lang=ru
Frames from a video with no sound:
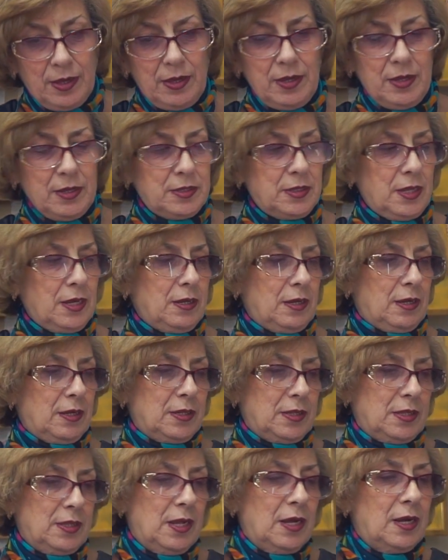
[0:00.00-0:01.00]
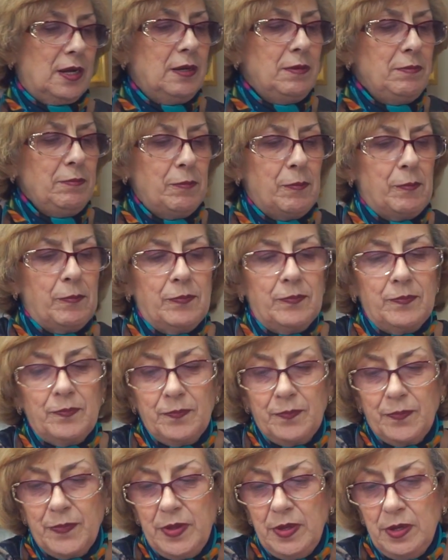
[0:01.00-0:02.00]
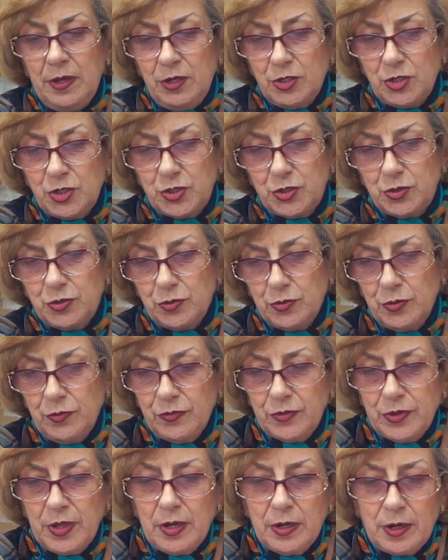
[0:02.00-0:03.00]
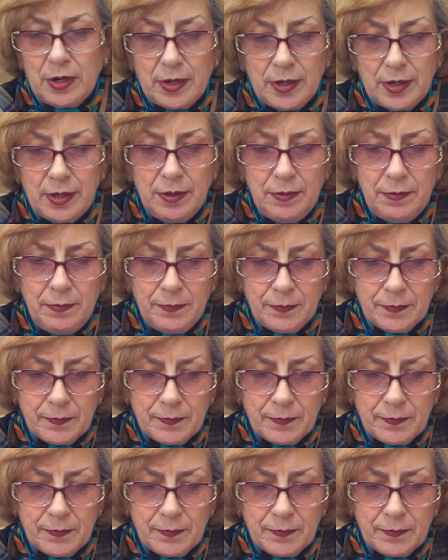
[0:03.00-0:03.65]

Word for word: Это одна и еще вторая.